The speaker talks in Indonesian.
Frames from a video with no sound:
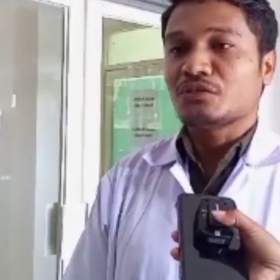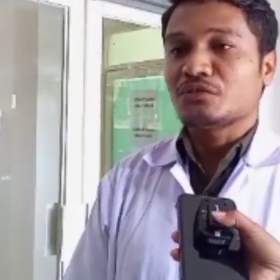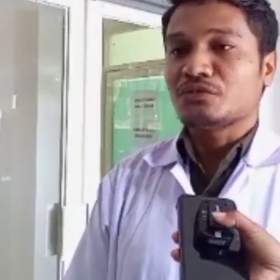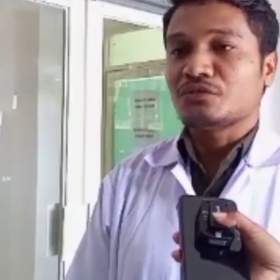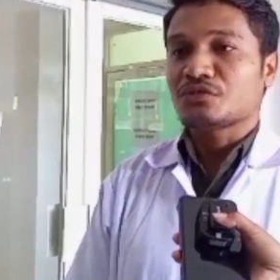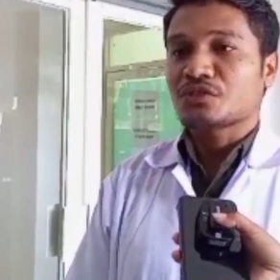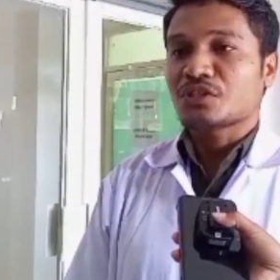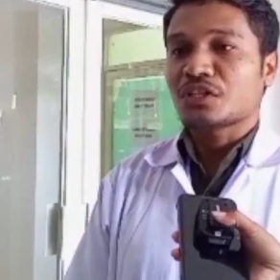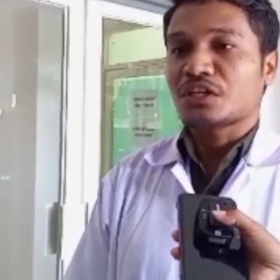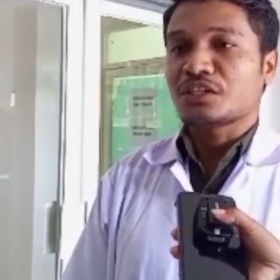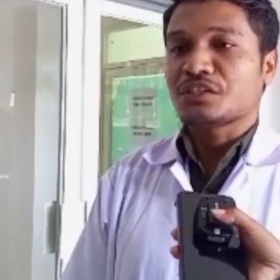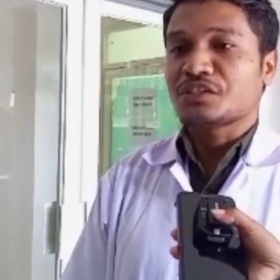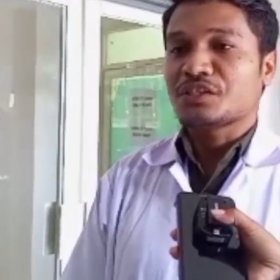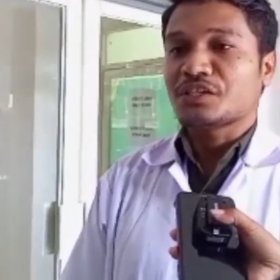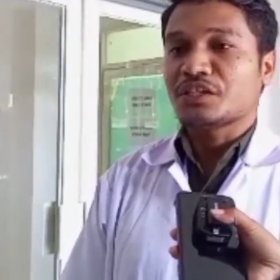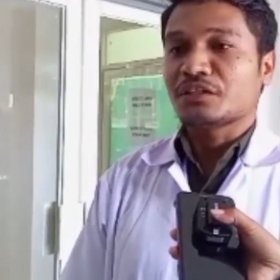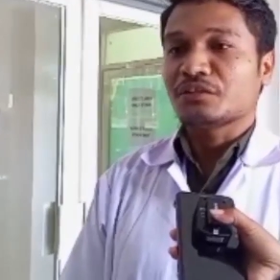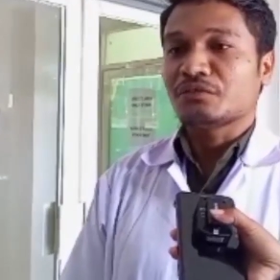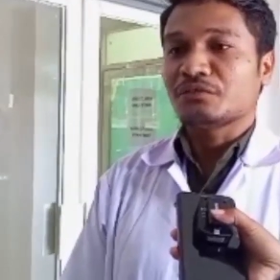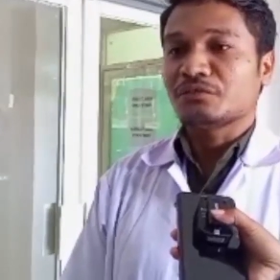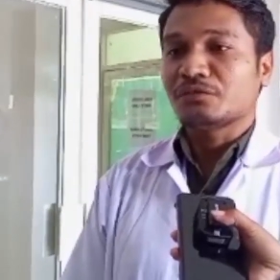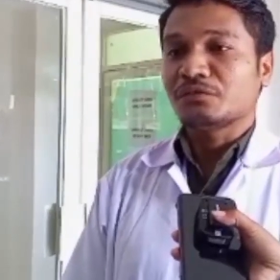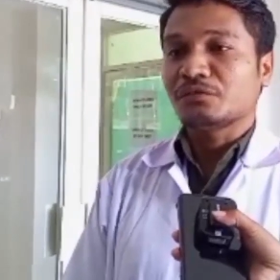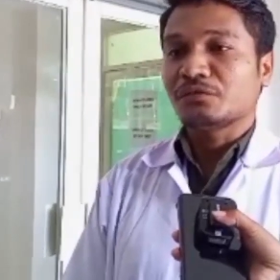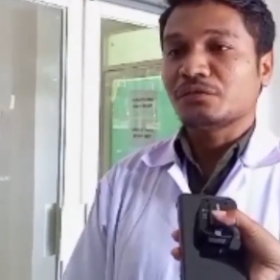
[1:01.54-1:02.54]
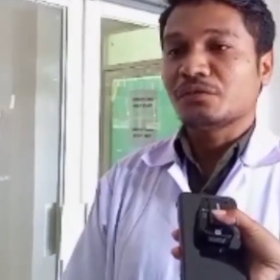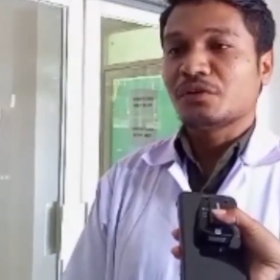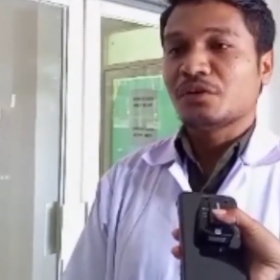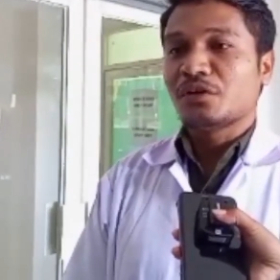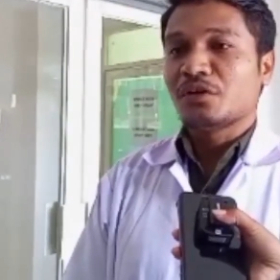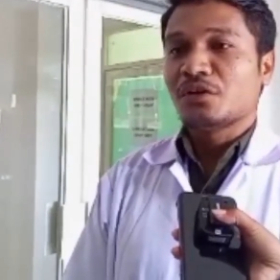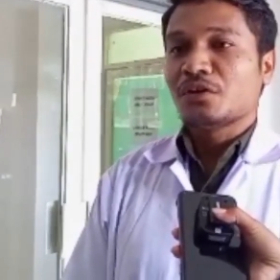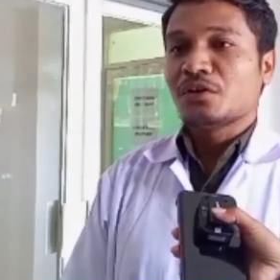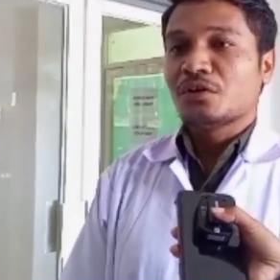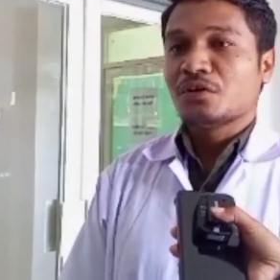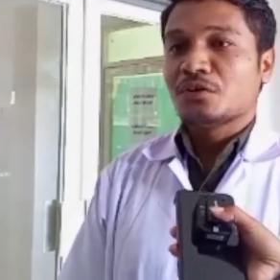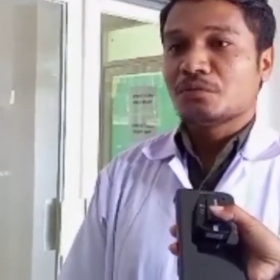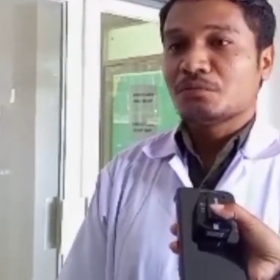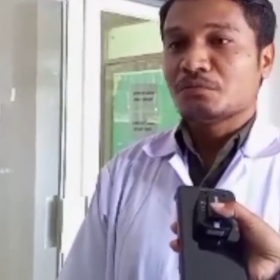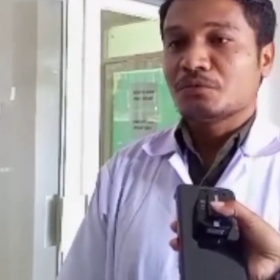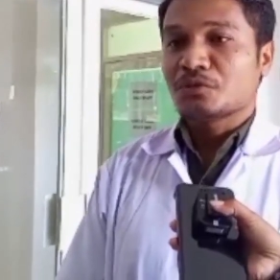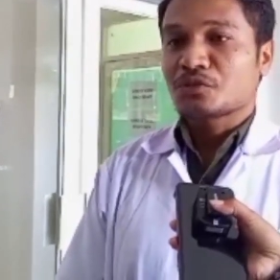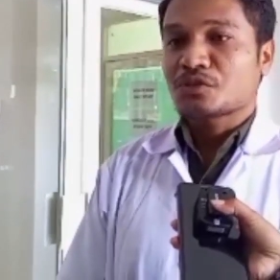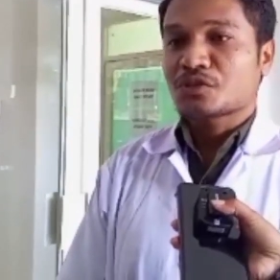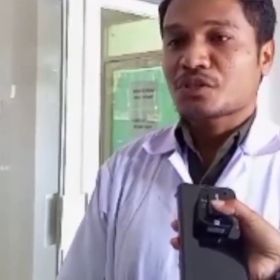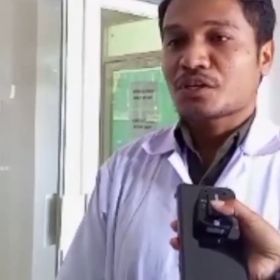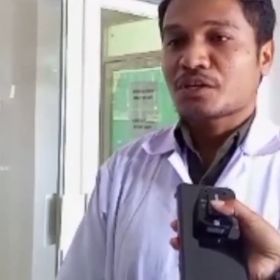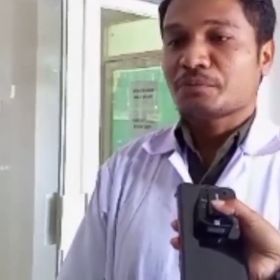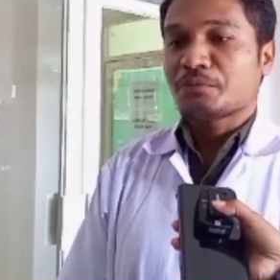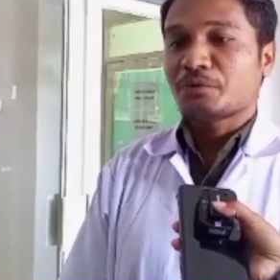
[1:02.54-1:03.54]
lu salejano
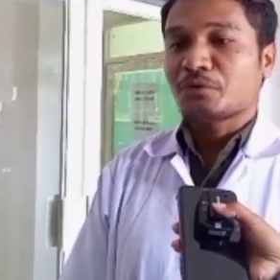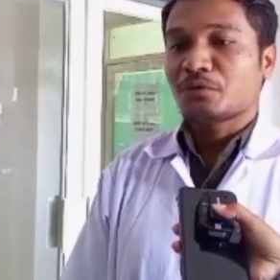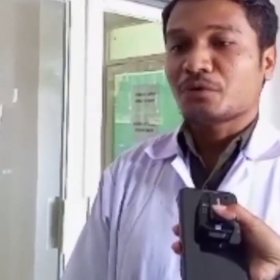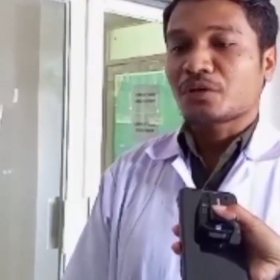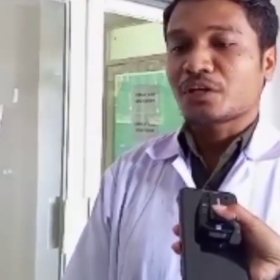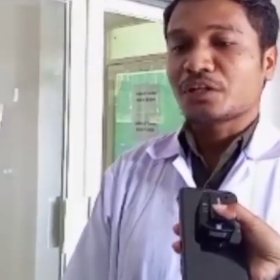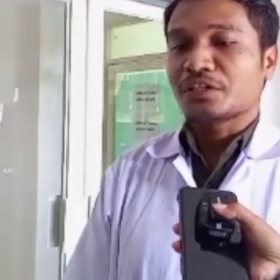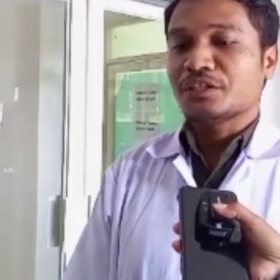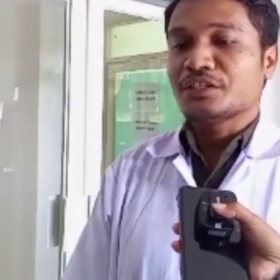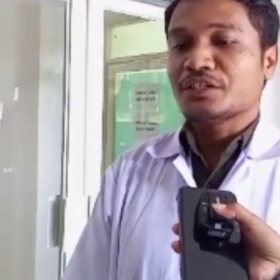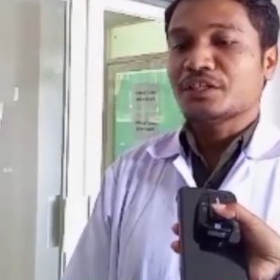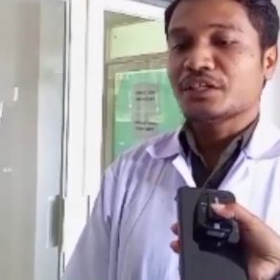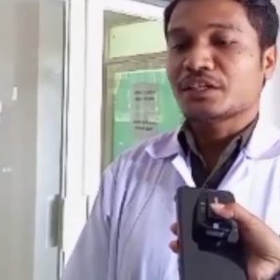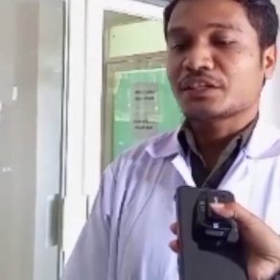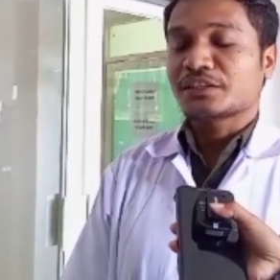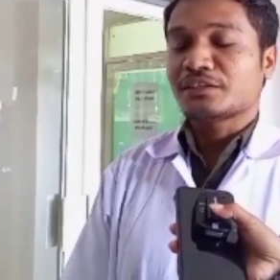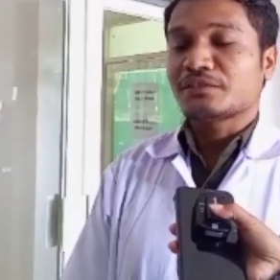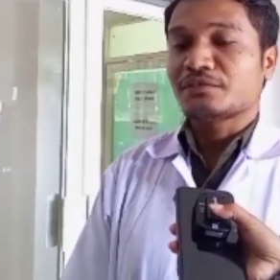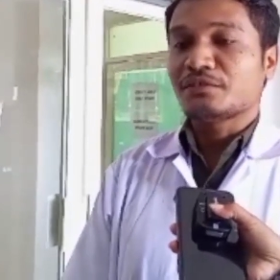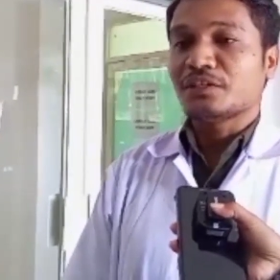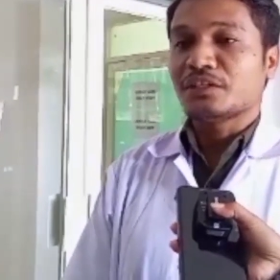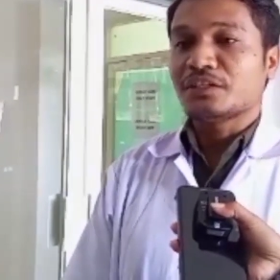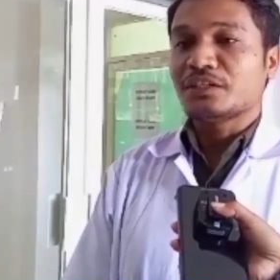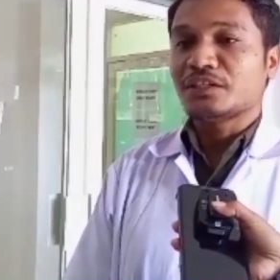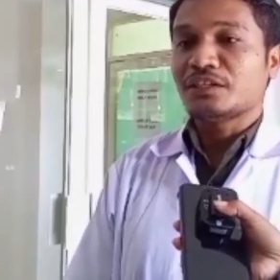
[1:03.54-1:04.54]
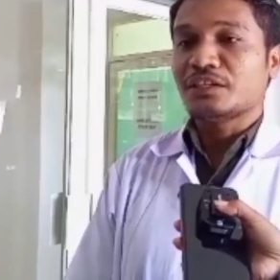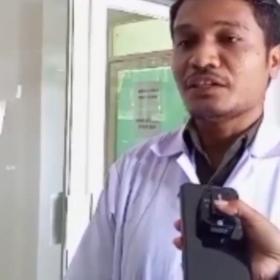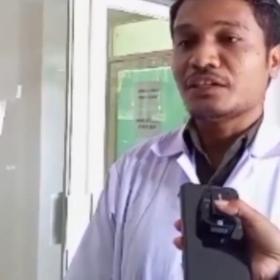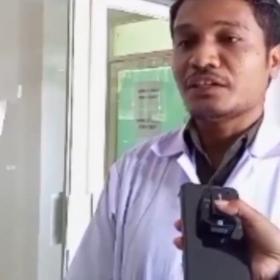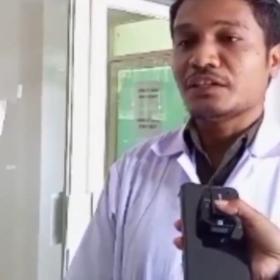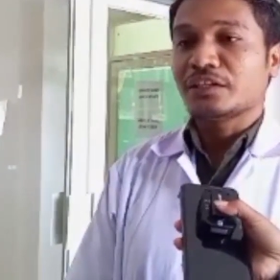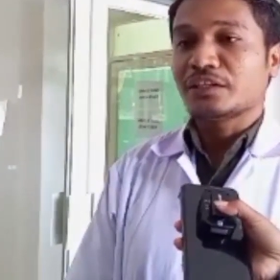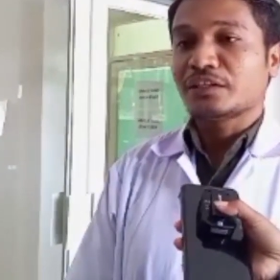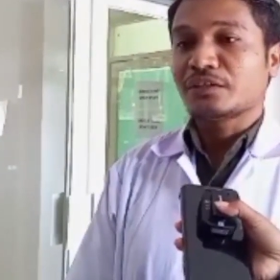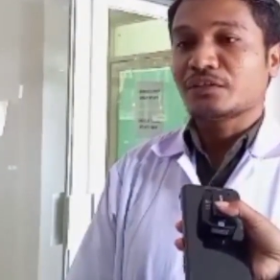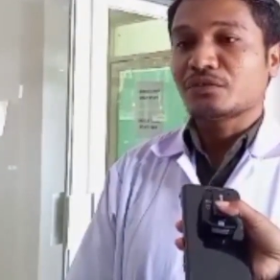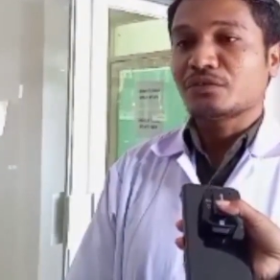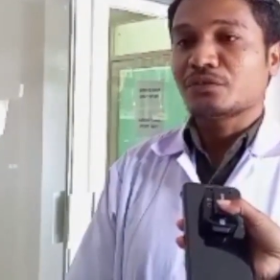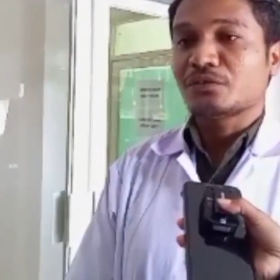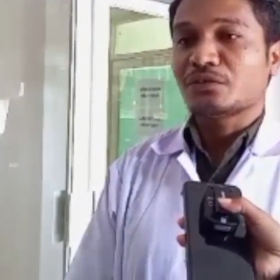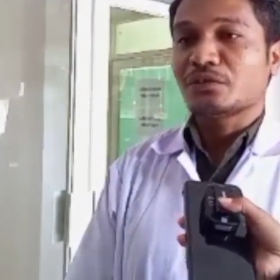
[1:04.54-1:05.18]
mos ami organiza atividade dane